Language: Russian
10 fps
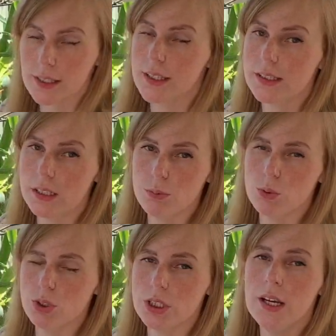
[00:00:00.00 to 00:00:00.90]
если
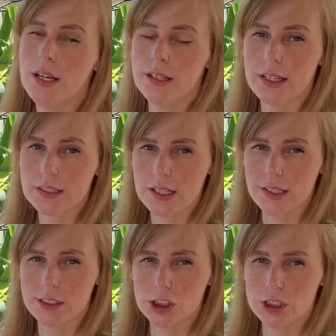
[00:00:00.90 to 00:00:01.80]
будет
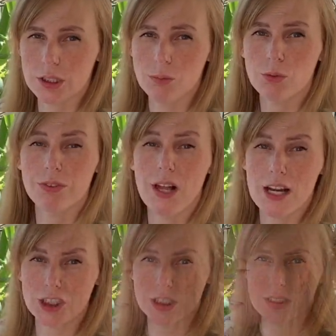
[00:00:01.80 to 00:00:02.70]
достаточно ему
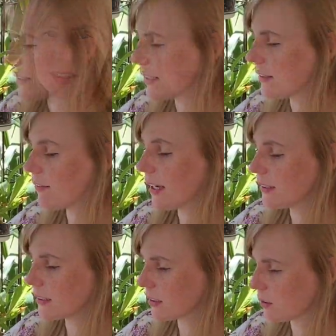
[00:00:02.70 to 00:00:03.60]
влажно. Если
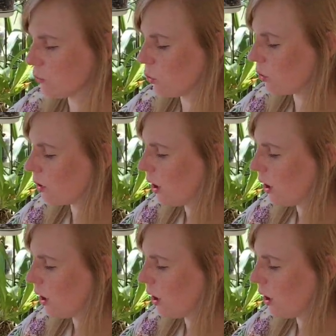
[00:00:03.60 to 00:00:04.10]
срывать этот мох,